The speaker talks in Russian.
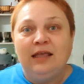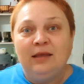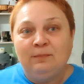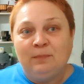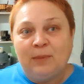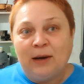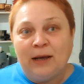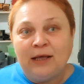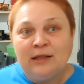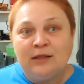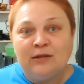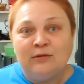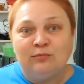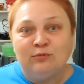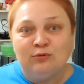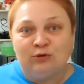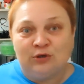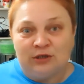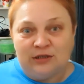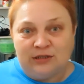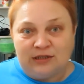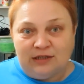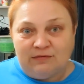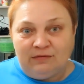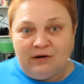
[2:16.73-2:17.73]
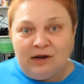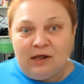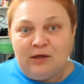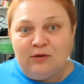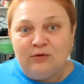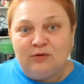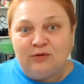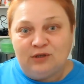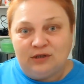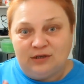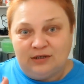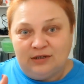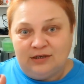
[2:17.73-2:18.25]
И поэтому
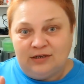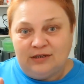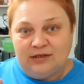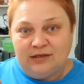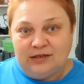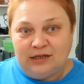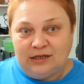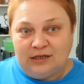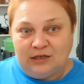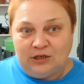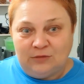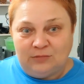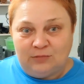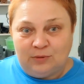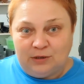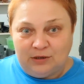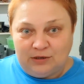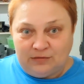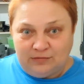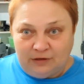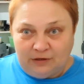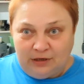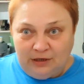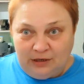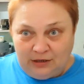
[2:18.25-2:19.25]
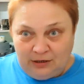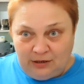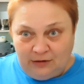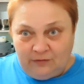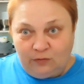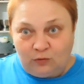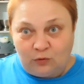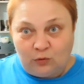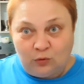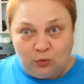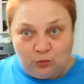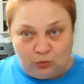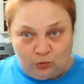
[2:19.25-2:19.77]
заставляют, э, значит, производители,
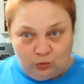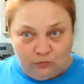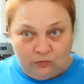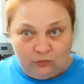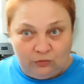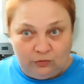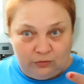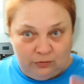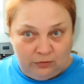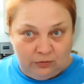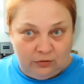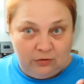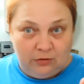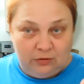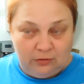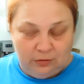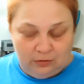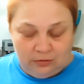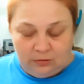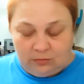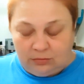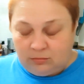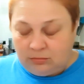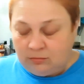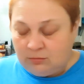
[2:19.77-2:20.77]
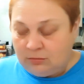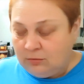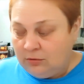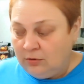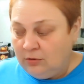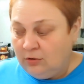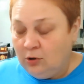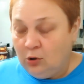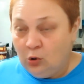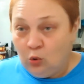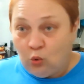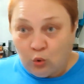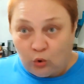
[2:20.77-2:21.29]
вот, ну, кто вот э,
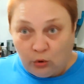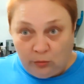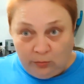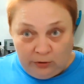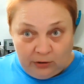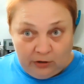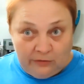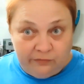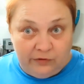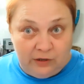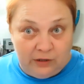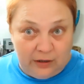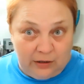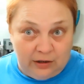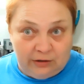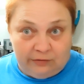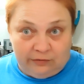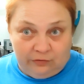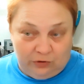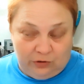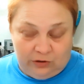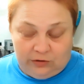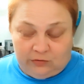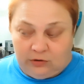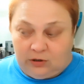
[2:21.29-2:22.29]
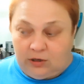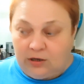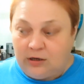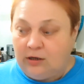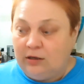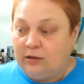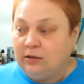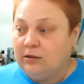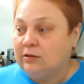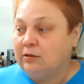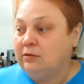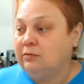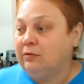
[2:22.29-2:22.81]
курами-то ведает, вот эти, как
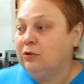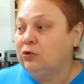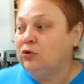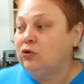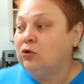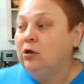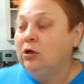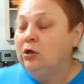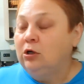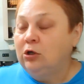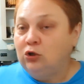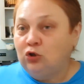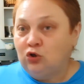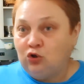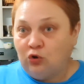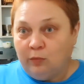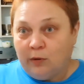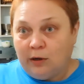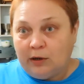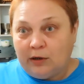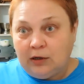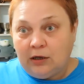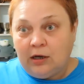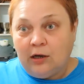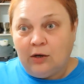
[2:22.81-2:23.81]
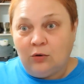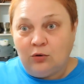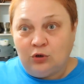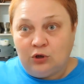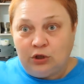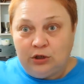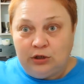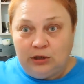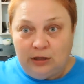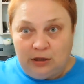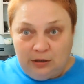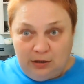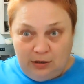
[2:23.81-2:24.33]
они называются, чтобы они,
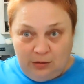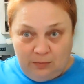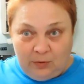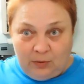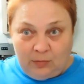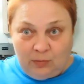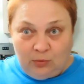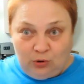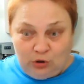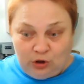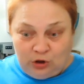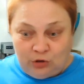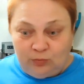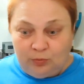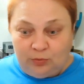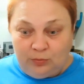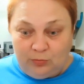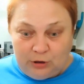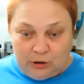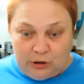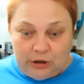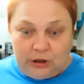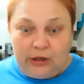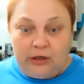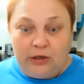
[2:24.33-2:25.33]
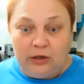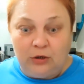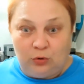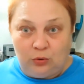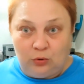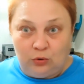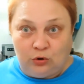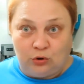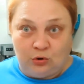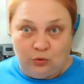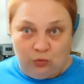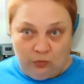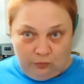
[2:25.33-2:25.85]
короче, делали побольше помещения, то
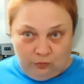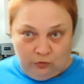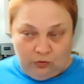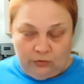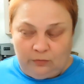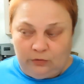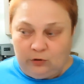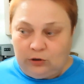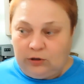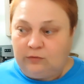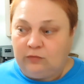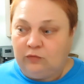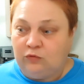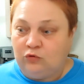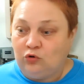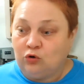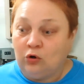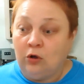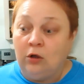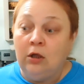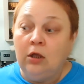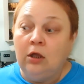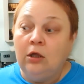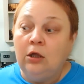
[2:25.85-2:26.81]
есть, ну, вот, вот это вот все.